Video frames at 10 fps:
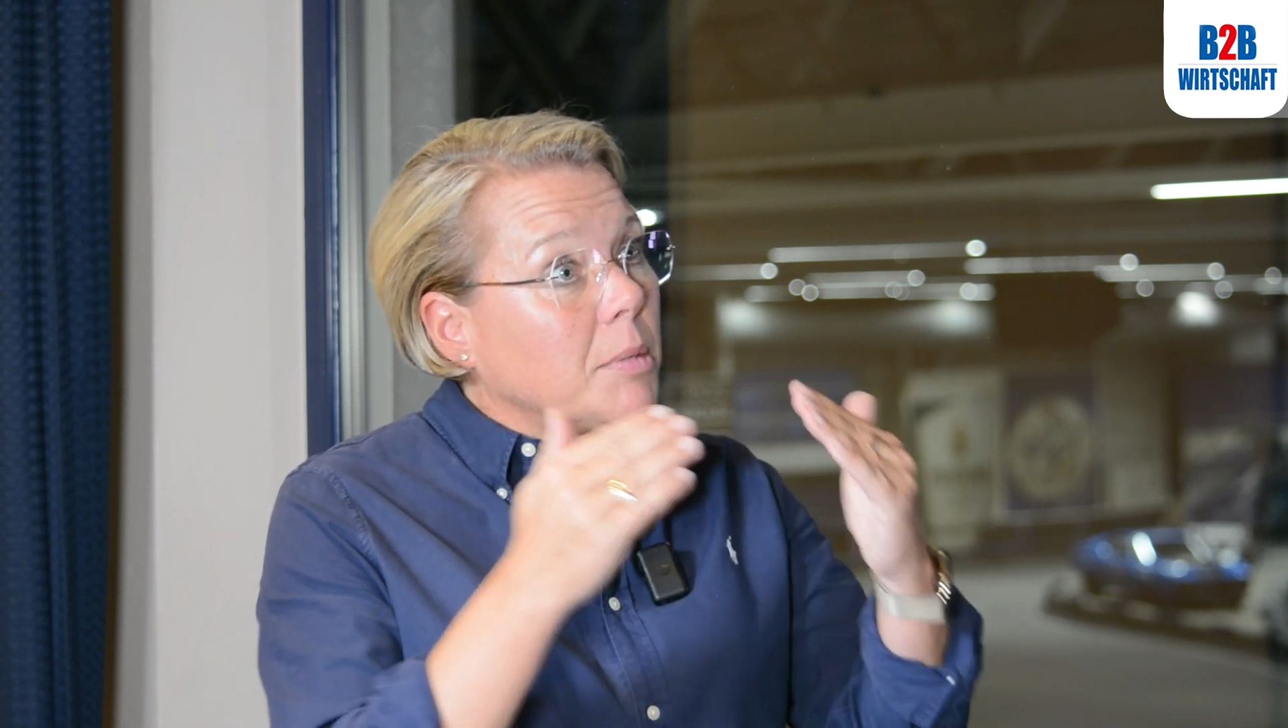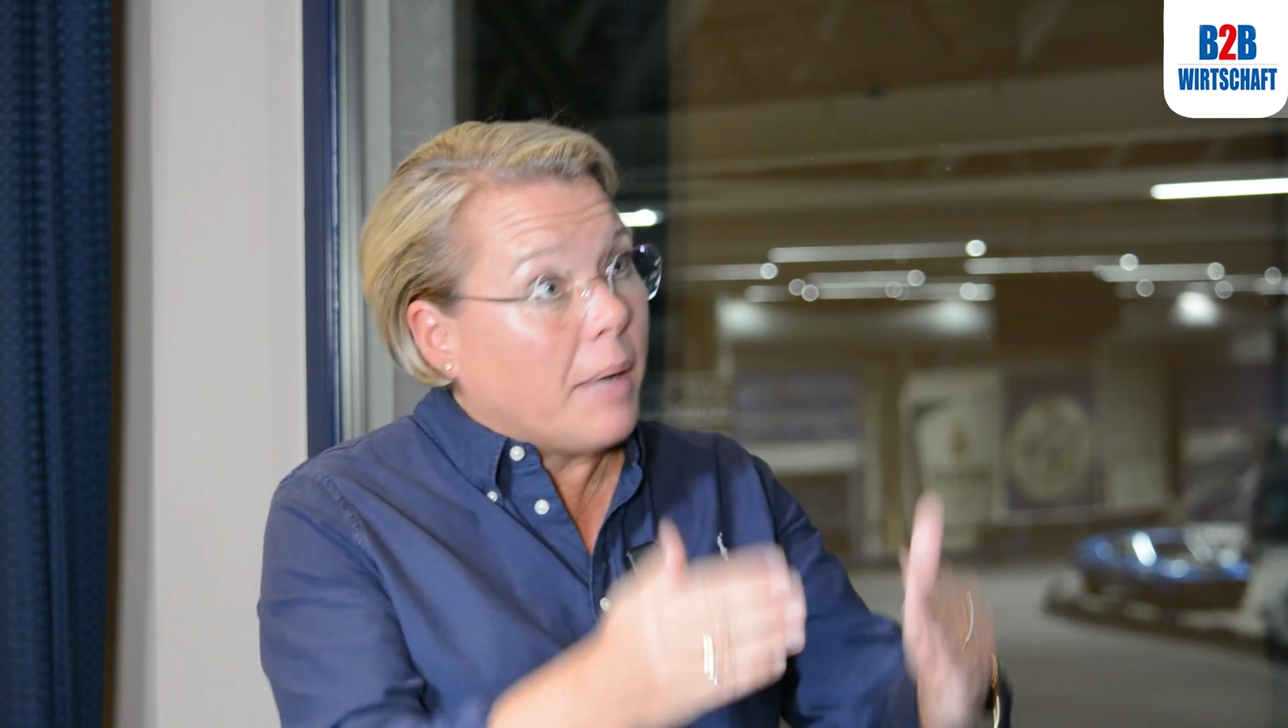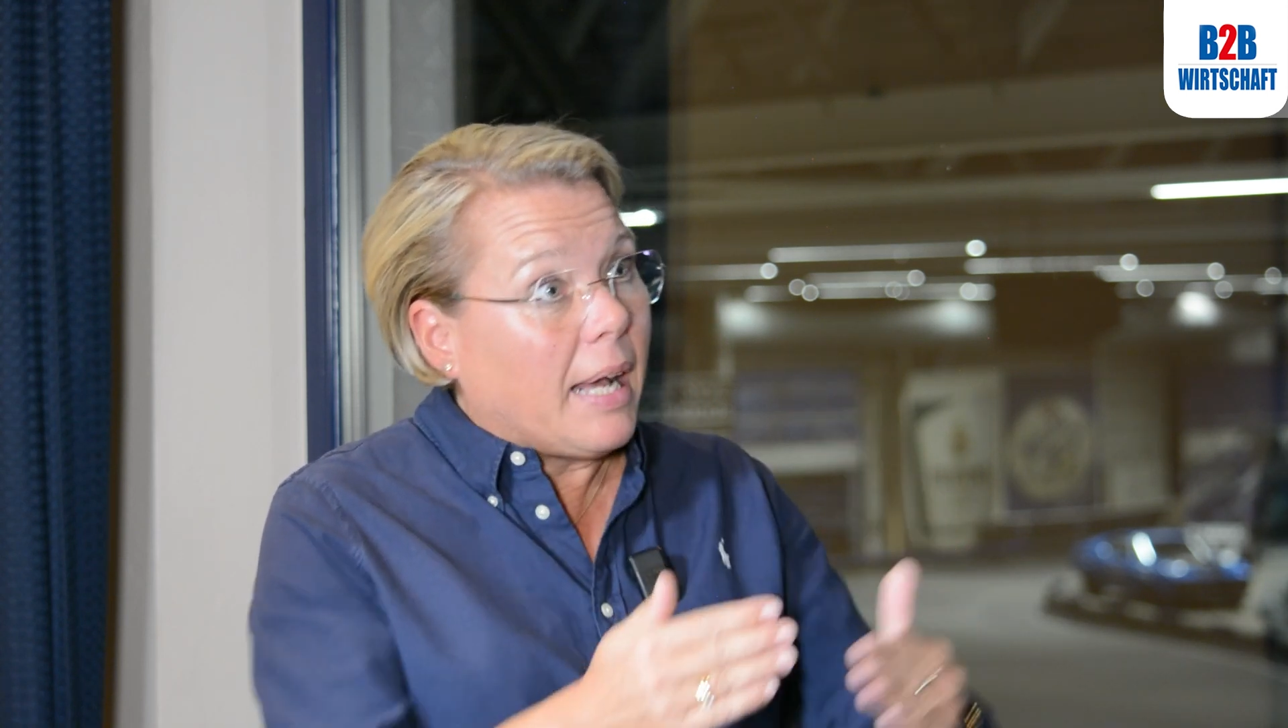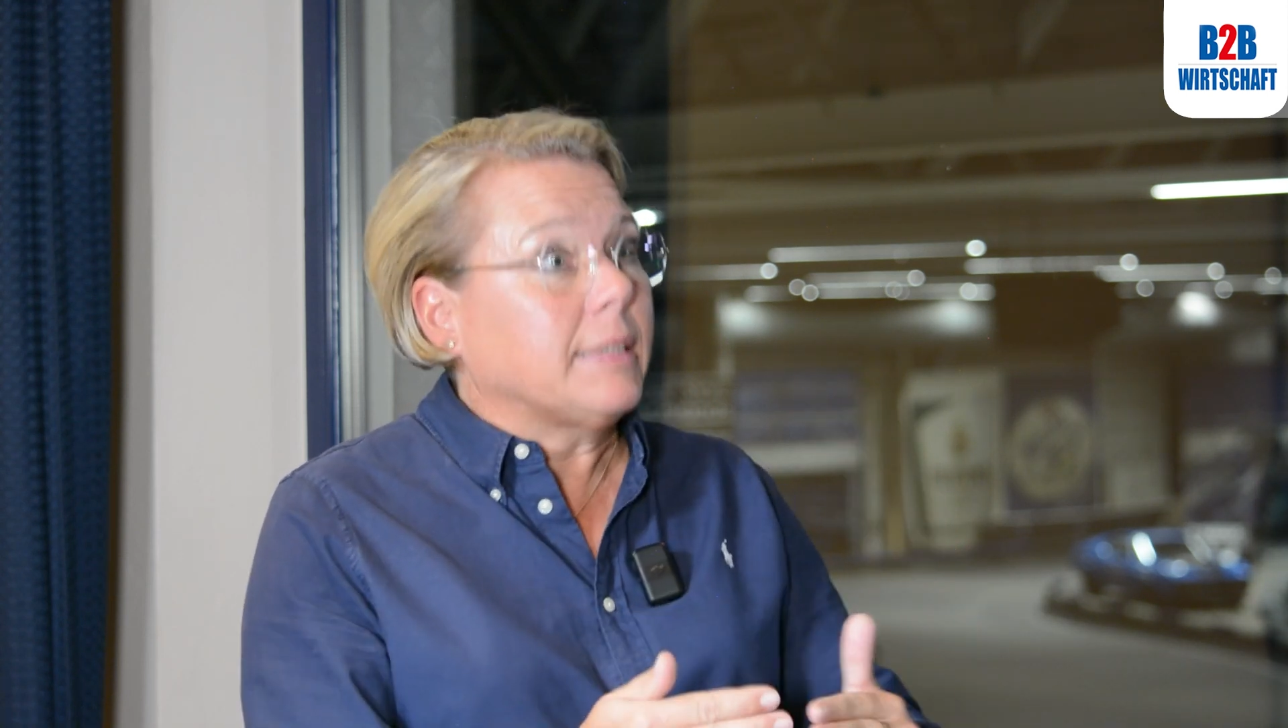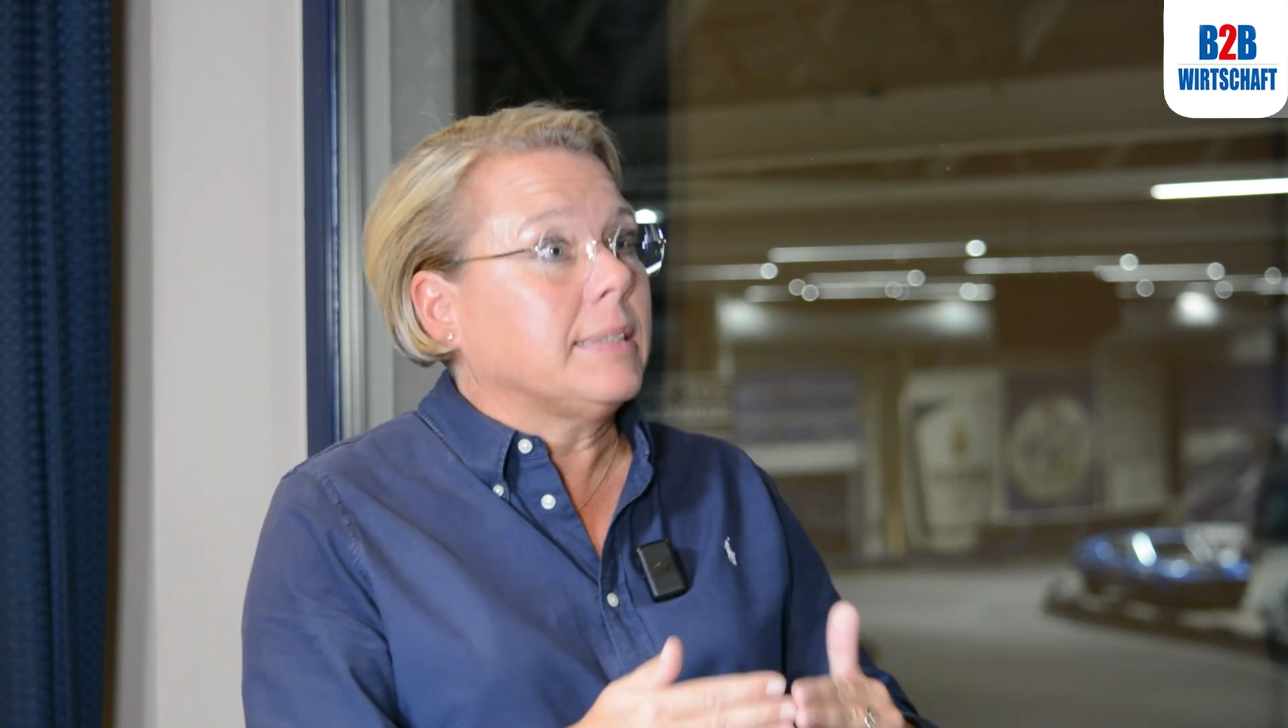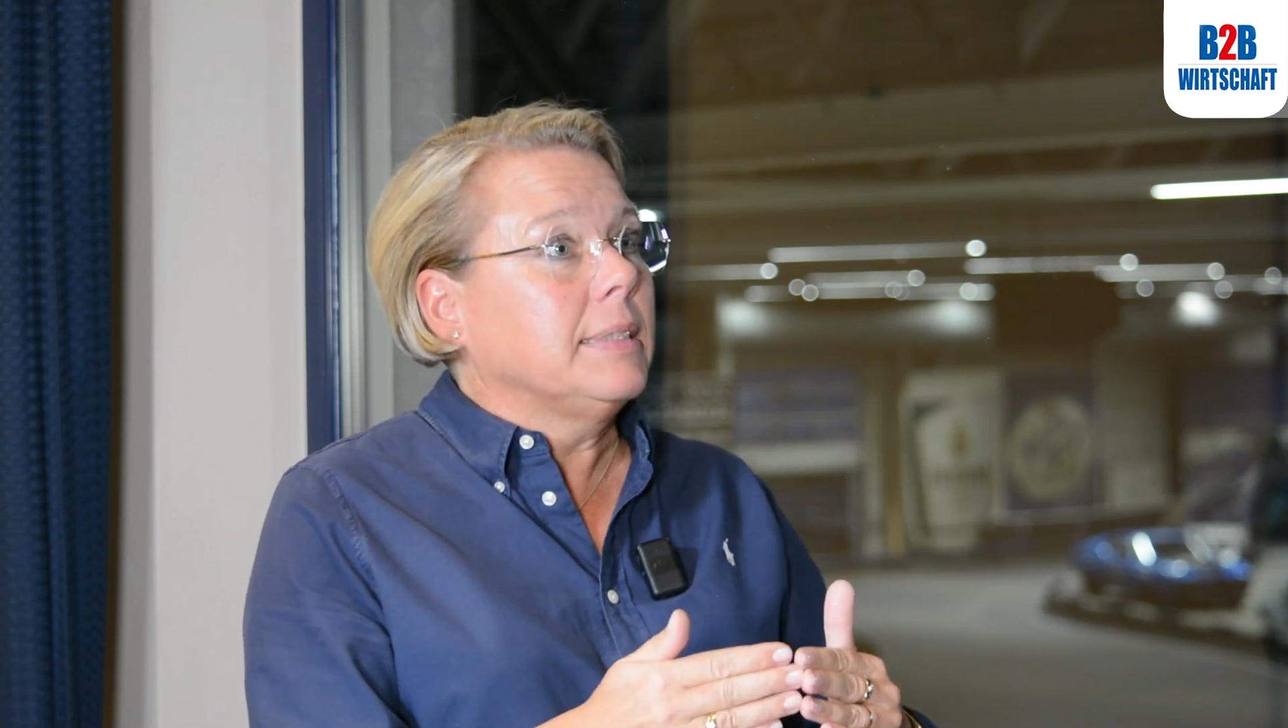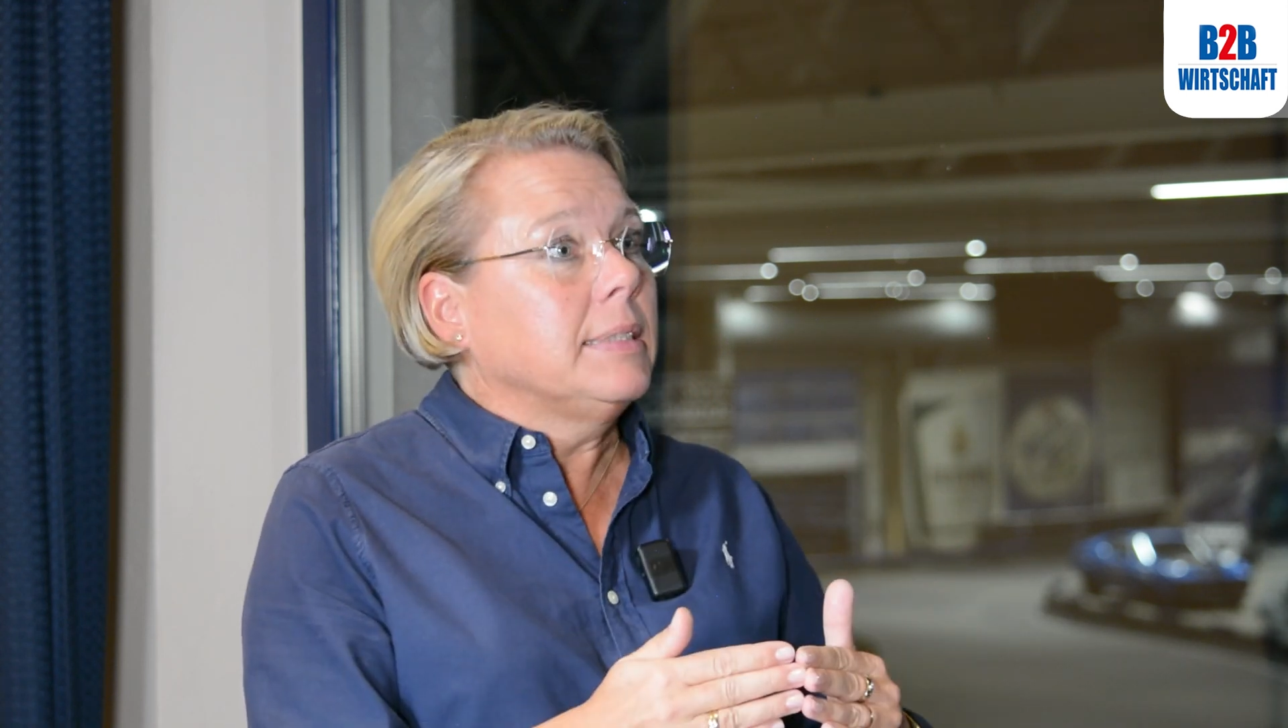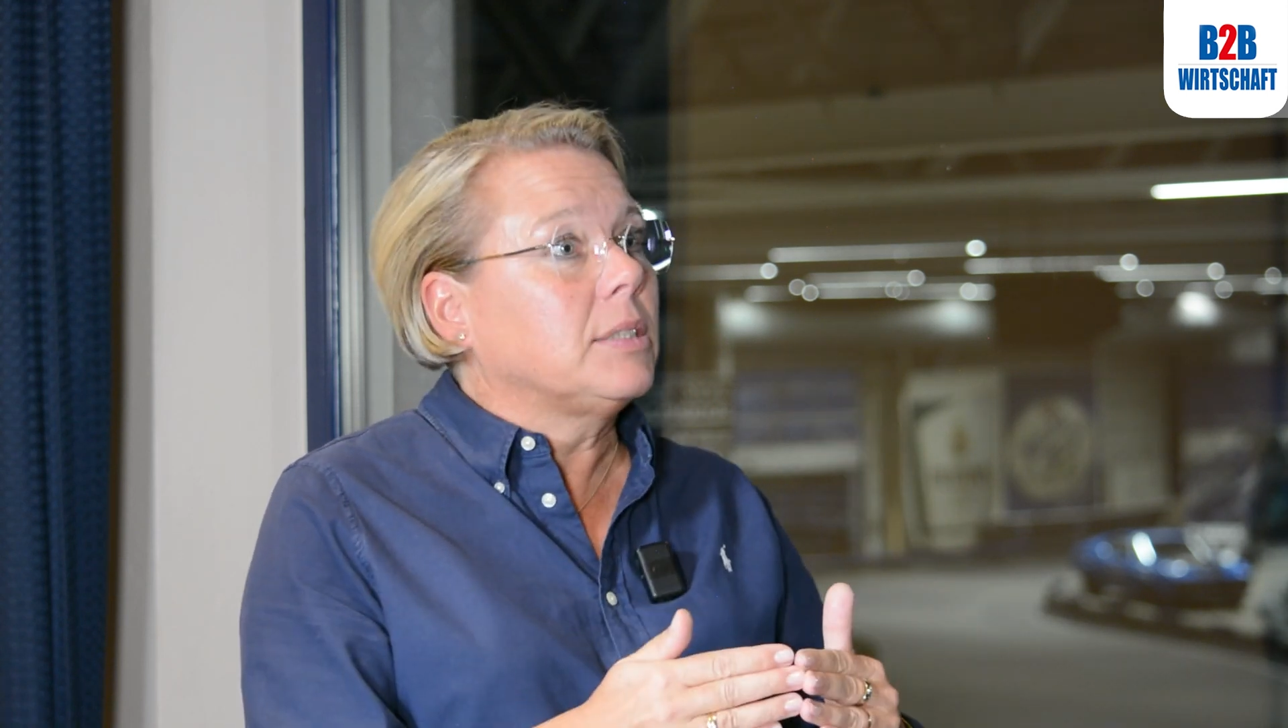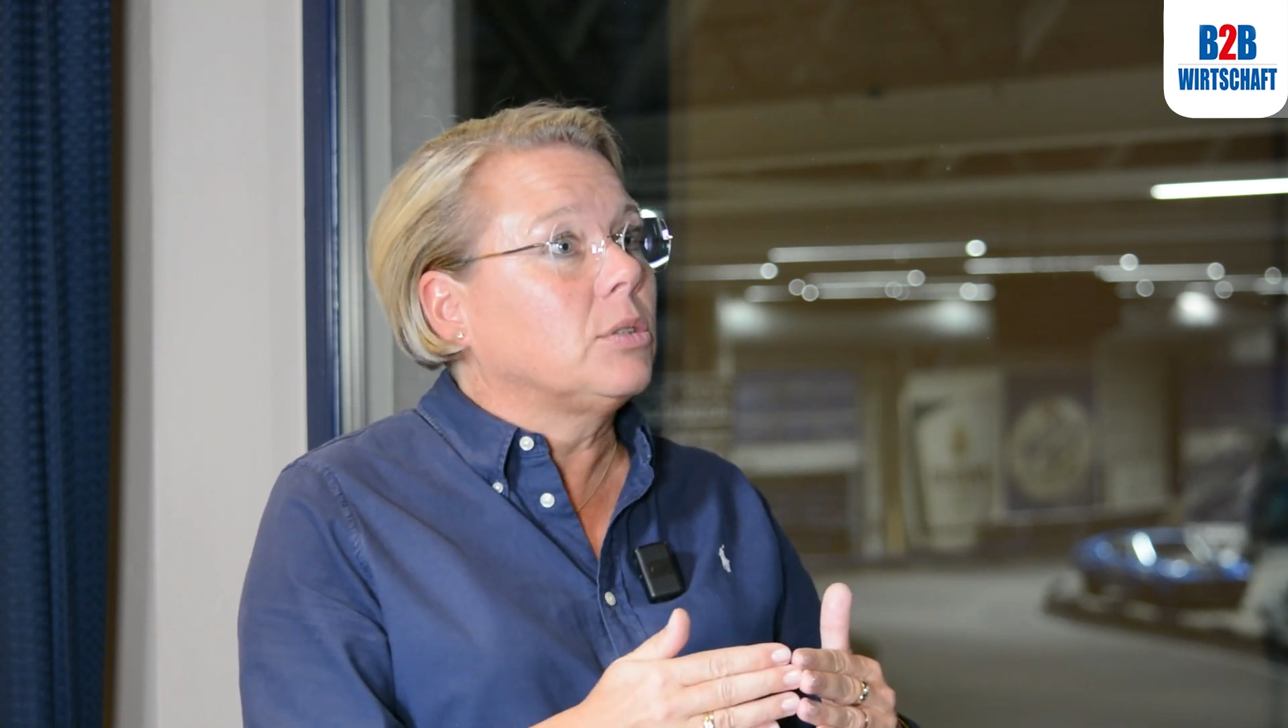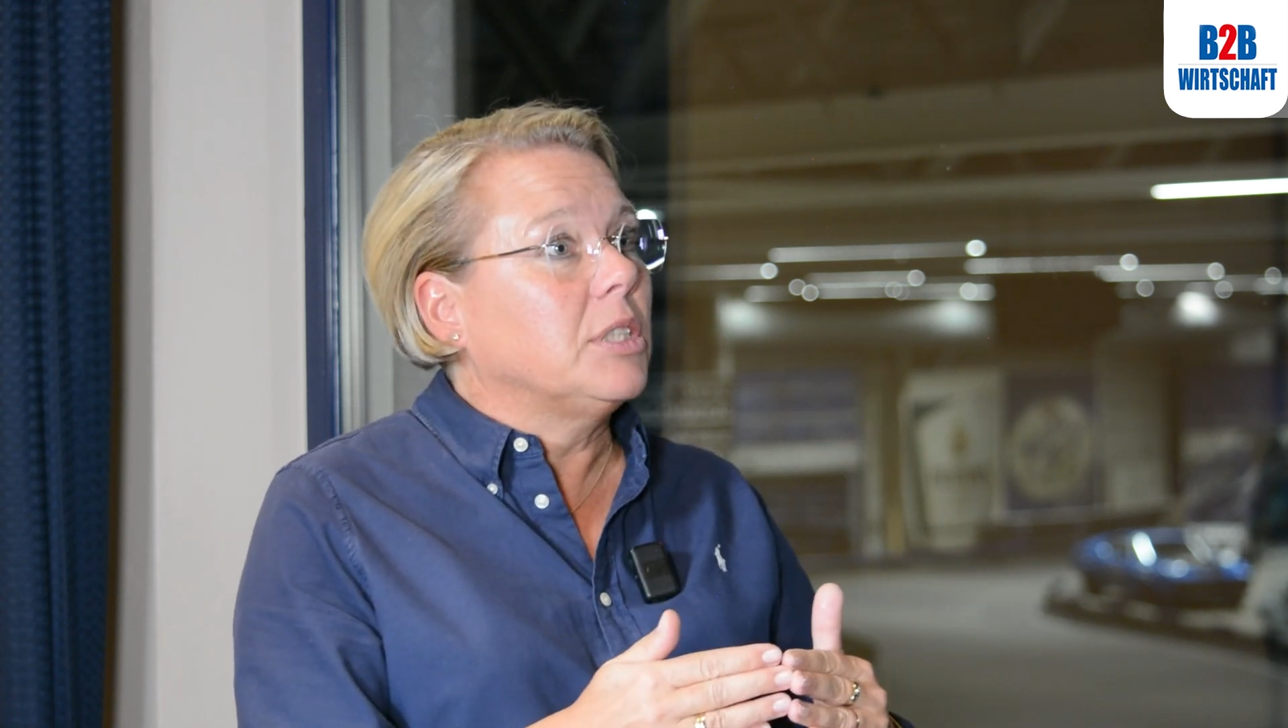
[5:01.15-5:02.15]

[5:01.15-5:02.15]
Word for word: Basis zu